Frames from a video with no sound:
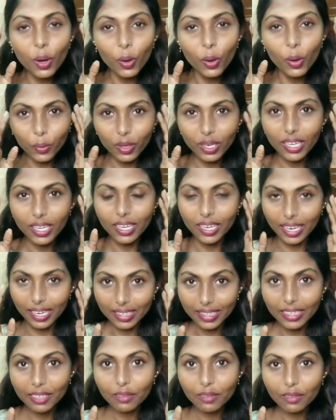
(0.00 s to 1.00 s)
உங்களுக்கு
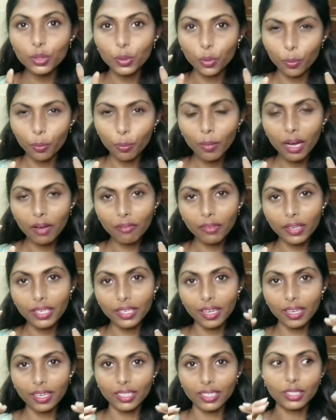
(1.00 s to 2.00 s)
கண்ணில் வந்து ரொம்ப அஃபெக்ட்
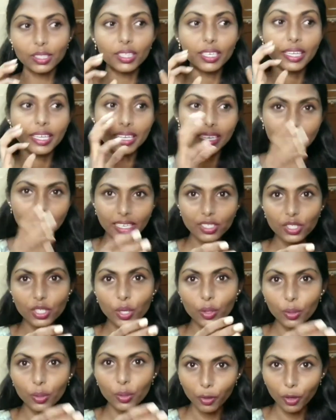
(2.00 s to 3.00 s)
ஆகாது நீங்கள் நேச்சராக
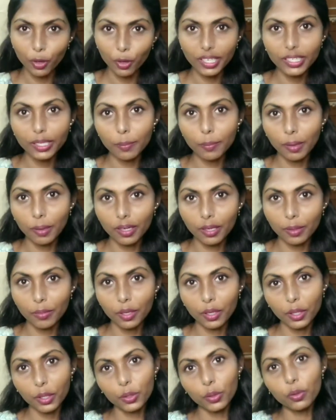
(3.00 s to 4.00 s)
ஒரு ப்ராடக்ட்டை பார்க்குற
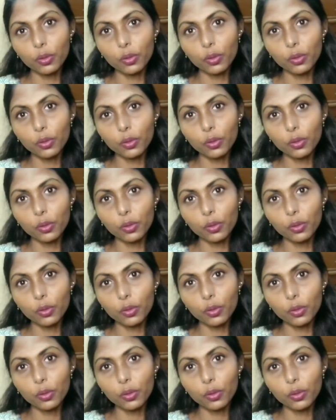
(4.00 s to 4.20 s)
மாதிரி இருக்கும்